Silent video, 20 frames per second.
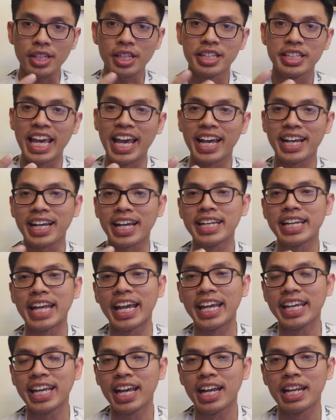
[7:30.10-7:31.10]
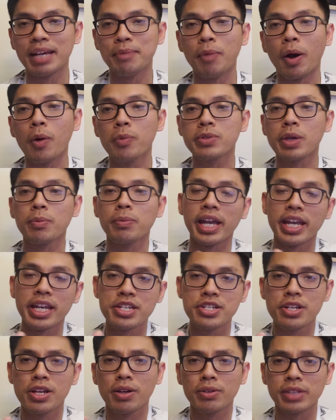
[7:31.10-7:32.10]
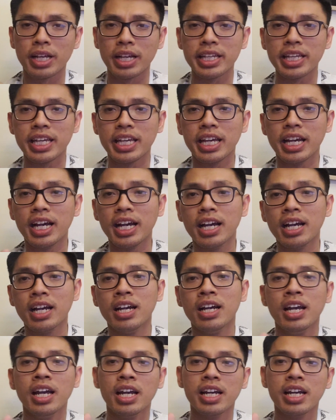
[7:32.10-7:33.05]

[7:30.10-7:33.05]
và cái này là một trong hai show tại vì ờ,